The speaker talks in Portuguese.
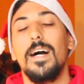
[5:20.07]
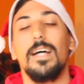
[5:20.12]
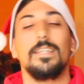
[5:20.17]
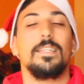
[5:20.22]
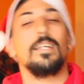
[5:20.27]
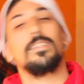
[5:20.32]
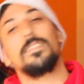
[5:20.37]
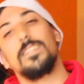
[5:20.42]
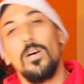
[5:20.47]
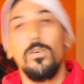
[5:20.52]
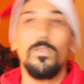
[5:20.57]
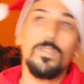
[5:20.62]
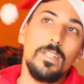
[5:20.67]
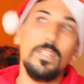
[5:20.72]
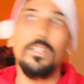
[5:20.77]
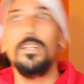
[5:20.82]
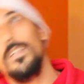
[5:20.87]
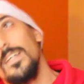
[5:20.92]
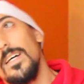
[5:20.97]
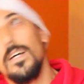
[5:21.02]
Atenção
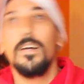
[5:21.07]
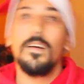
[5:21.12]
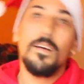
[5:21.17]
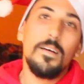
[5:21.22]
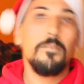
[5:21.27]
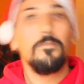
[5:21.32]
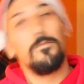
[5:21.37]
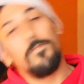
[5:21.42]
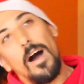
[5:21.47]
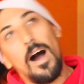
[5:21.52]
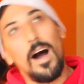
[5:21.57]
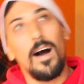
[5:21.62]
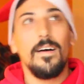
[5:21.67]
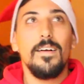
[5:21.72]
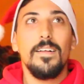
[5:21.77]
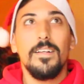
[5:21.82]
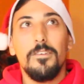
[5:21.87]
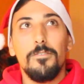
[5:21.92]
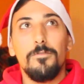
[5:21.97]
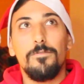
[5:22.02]
que
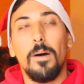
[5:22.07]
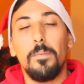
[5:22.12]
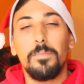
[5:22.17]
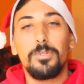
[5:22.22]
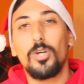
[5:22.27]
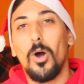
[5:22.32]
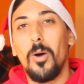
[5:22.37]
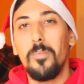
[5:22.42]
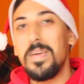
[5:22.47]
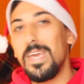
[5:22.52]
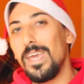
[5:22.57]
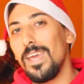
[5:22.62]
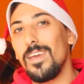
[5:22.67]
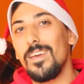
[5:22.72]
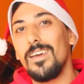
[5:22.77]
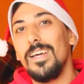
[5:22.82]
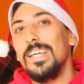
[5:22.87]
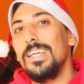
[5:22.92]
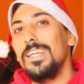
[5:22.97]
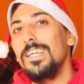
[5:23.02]
vá, vamos ao
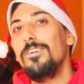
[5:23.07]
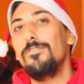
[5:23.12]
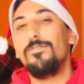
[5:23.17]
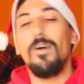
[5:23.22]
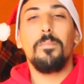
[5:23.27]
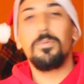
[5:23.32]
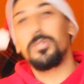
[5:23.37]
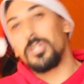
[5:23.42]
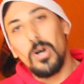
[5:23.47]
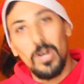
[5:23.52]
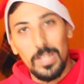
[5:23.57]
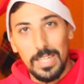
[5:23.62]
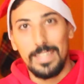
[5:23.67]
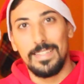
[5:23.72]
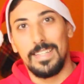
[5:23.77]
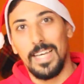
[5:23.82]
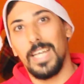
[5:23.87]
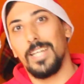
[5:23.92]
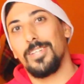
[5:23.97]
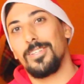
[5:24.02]
Minho e vamos ao
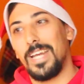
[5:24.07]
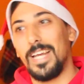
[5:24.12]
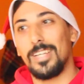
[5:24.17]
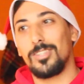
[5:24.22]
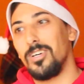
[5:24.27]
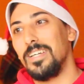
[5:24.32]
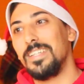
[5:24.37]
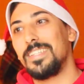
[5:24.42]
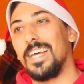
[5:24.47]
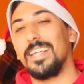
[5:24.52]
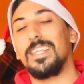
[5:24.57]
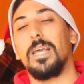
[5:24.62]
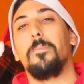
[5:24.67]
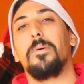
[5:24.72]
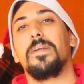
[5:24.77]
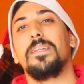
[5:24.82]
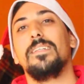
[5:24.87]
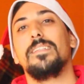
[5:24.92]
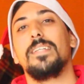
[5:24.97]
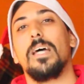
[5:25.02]
Alentejo. É só isso que eu tenho
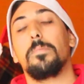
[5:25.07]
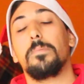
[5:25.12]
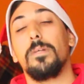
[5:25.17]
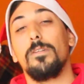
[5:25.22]
para dizer.